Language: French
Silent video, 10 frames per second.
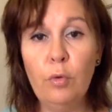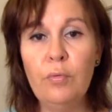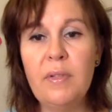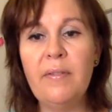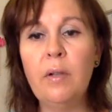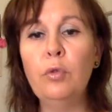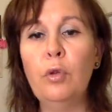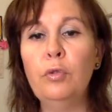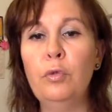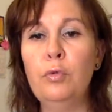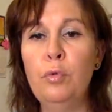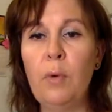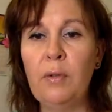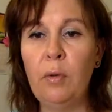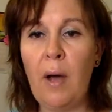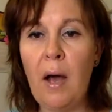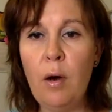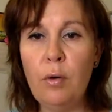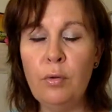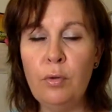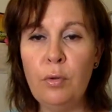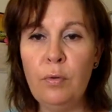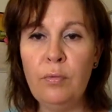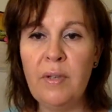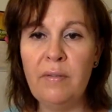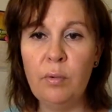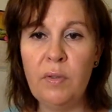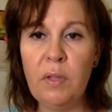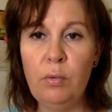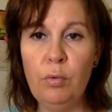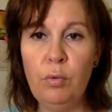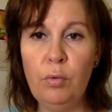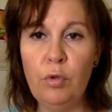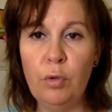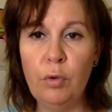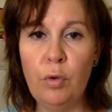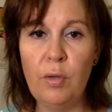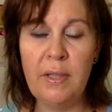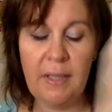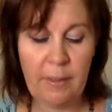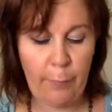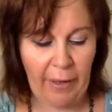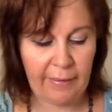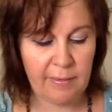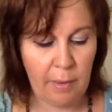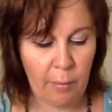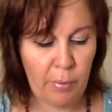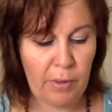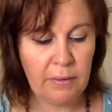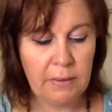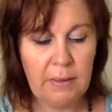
Donc vous avez entre autres du Waterhouse, vous avez aussi du John Collier par exemple.